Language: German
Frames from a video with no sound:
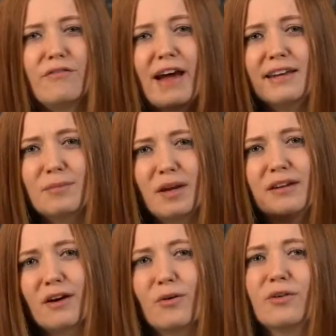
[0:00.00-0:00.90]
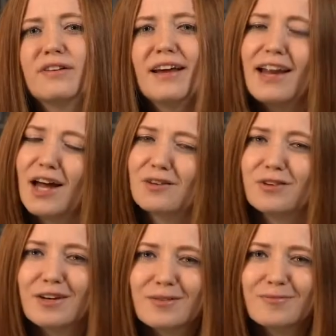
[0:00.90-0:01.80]
während im Hintergrund geladen
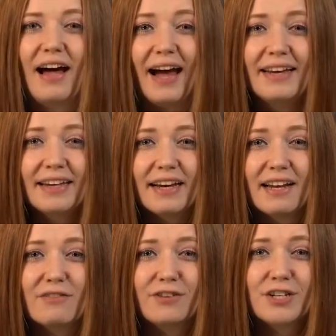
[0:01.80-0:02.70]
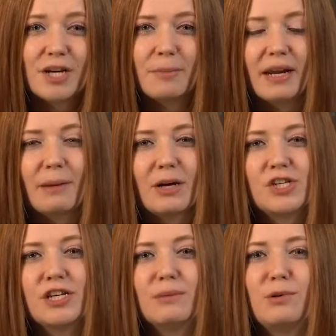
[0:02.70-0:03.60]
wird. Ein Killer-Feature bei der
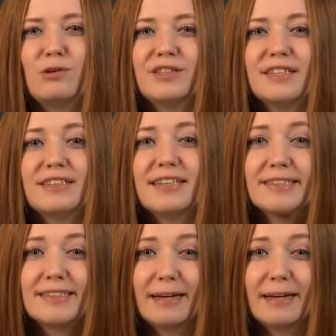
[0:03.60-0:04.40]
Maschine Plus ist das